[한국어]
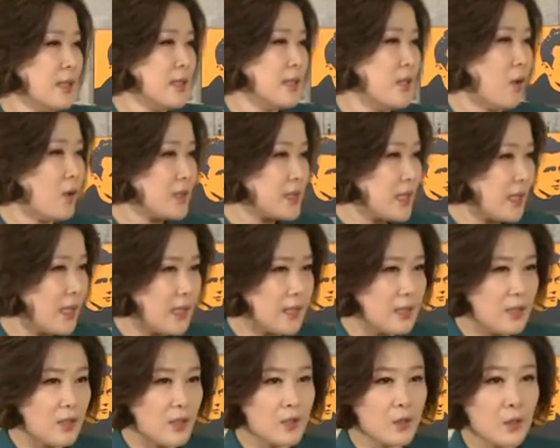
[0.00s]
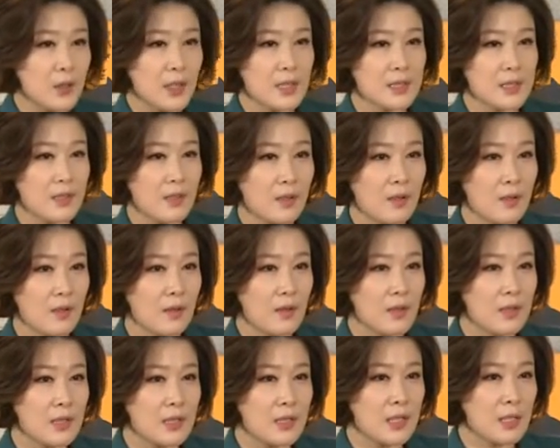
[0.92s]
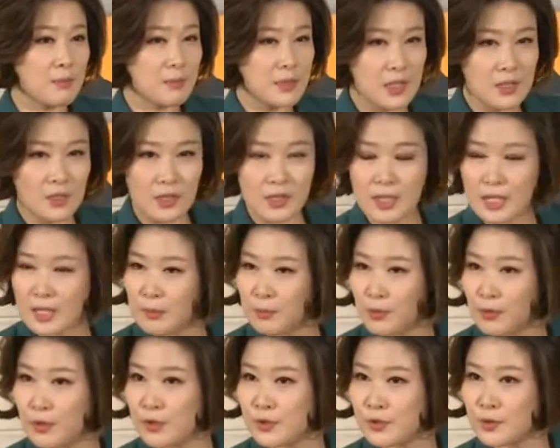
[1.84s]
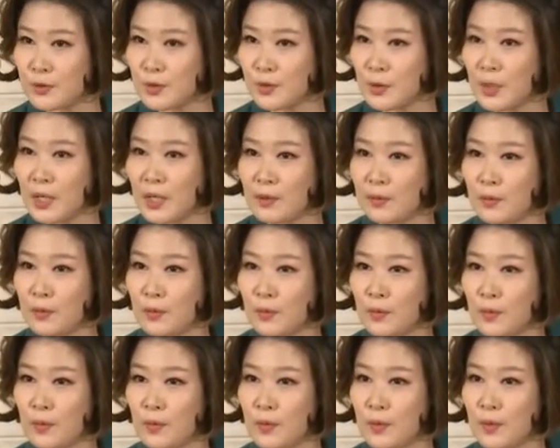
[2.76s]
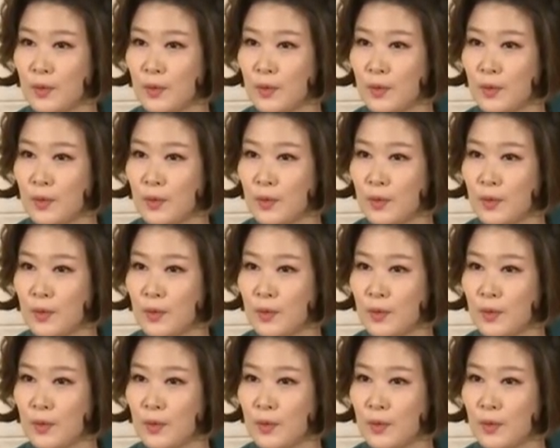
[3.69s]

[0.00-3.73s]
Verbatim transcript: 영상 같은 걸 통해서 입체적인 나를 보여주기도 하고